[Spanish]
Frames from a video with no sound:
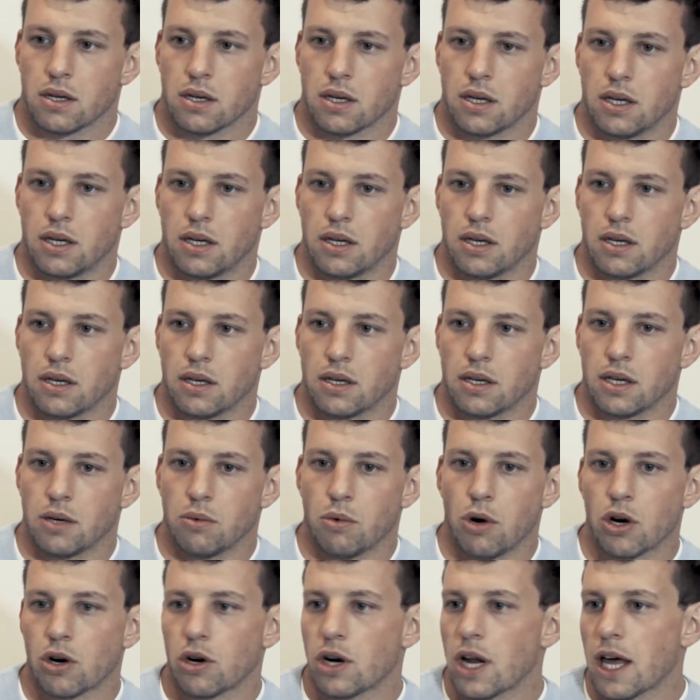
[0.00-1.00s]
Y,
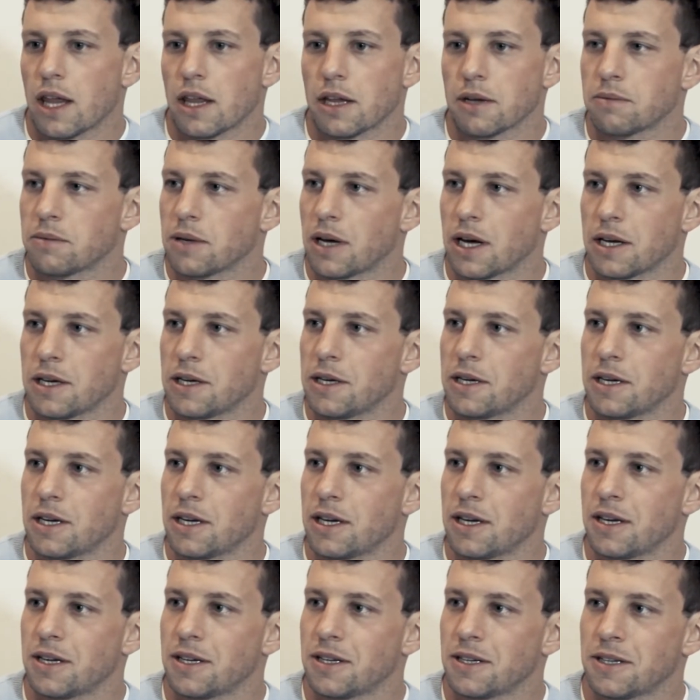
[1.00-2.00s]
bueno, nada, ahí